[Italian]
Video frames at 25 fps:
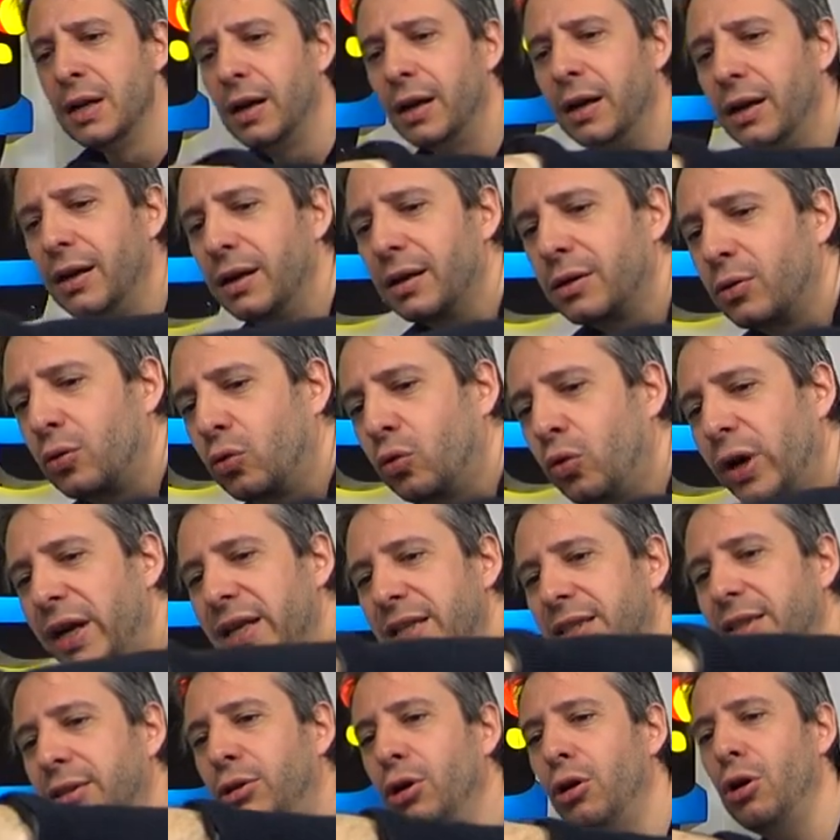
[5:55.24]
uh,
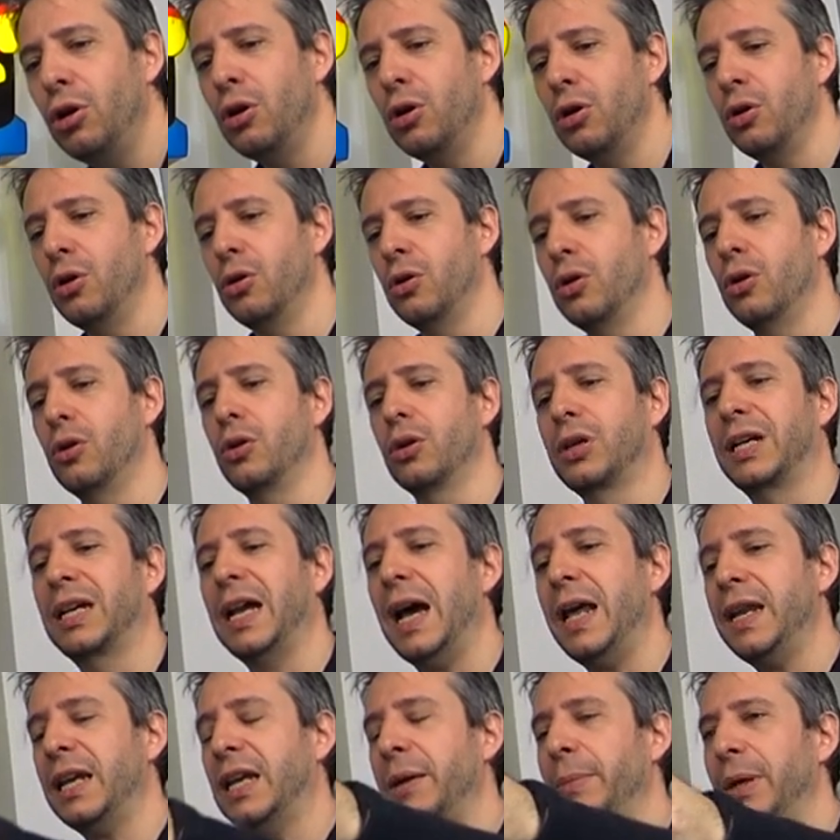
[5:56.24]
questo
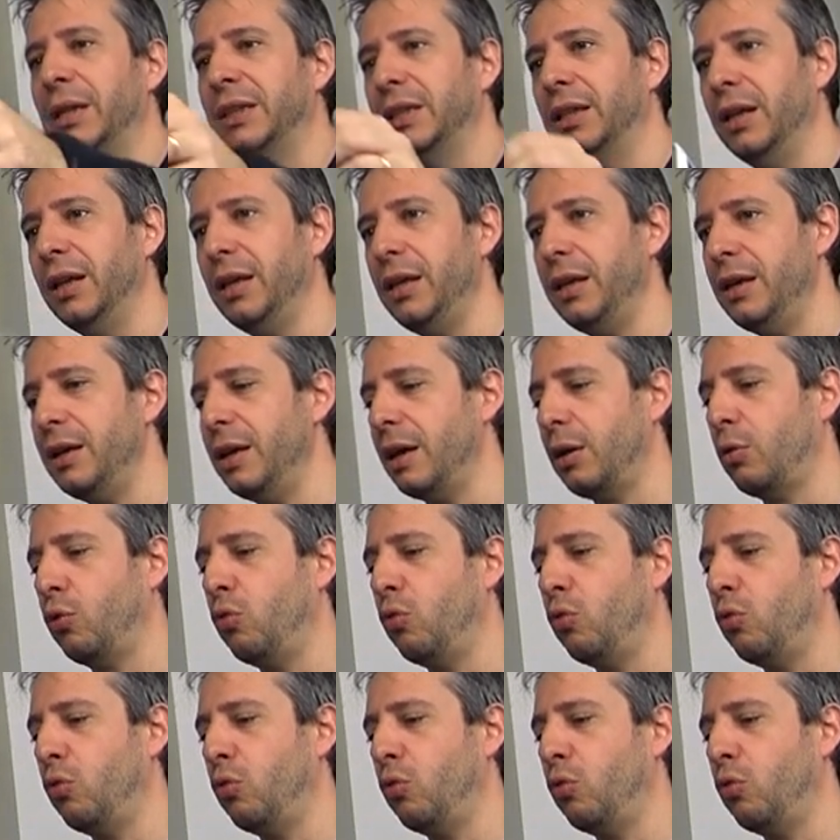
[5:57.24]
caricabatterie a